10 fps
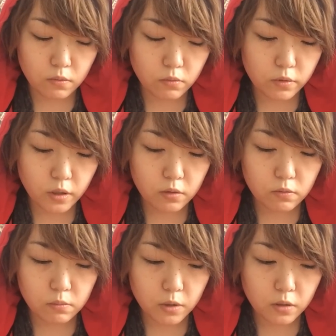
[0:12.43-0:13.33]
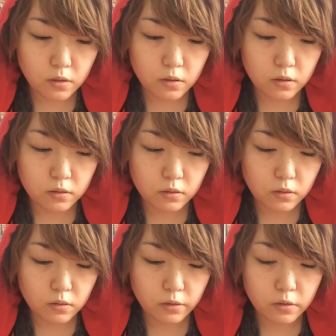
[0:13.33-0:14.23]
これ結構前から
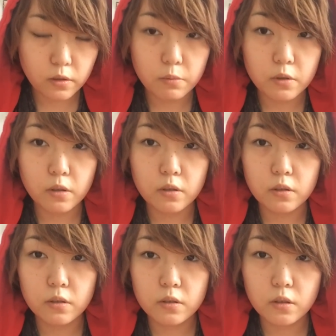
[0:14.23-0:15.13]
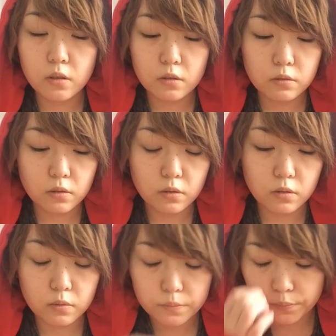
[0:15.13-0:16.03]
出てたみたいで私知らなくて、